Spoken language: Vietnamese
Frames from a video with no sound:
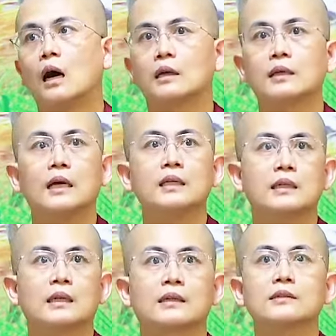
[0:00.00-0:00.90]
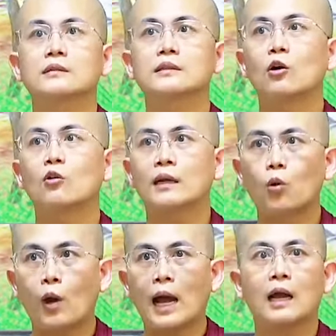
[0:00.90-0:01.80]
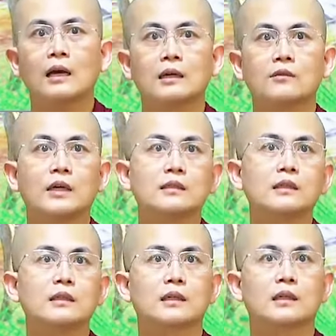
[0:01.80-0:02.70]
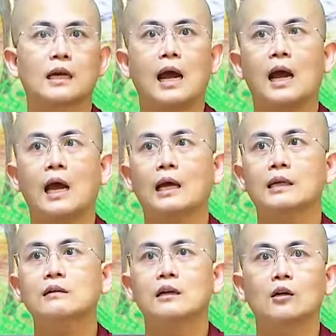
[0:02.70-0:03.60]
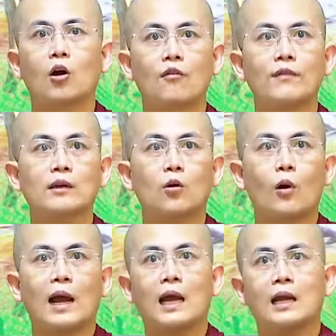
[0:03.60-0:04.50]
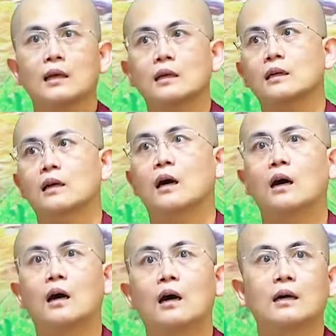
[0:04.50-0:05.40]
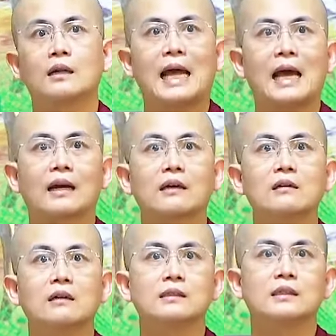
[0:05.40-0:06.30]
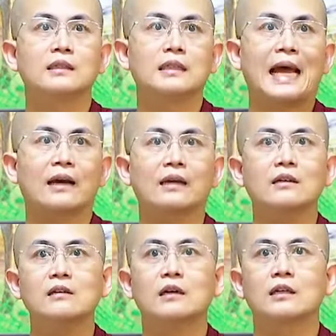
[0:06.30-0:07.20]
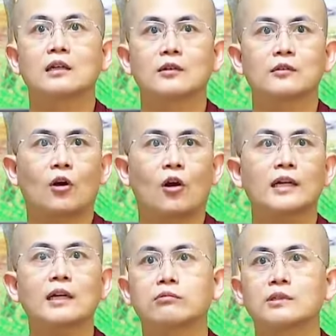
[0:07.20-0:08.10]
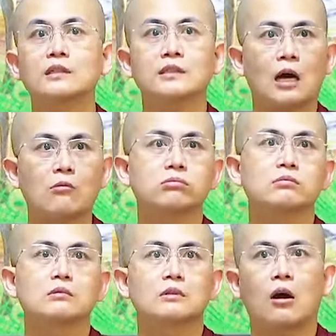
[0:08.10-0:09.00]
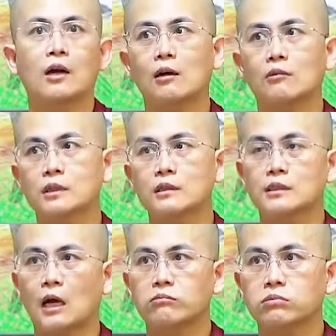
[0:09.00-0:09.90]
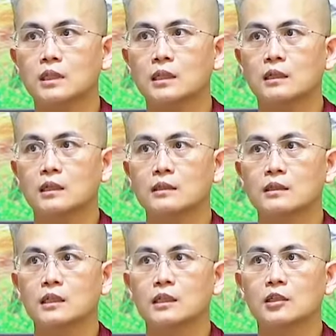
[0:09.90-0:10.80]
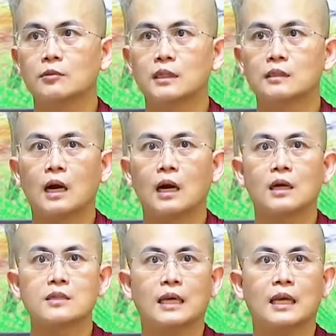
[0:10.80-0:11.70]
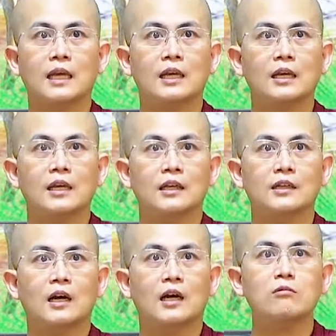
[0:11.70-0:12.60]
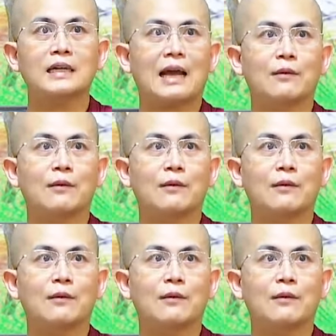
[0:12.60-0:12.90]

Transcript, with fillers: đấy là cái sự thiếu văn hóa vậy thì cái người có văn hóa uh, là cái người gì là cái người có cái lòng tự trọng có cái lòng tự trọng ấy thì mình uh, sẽ ờ, không làm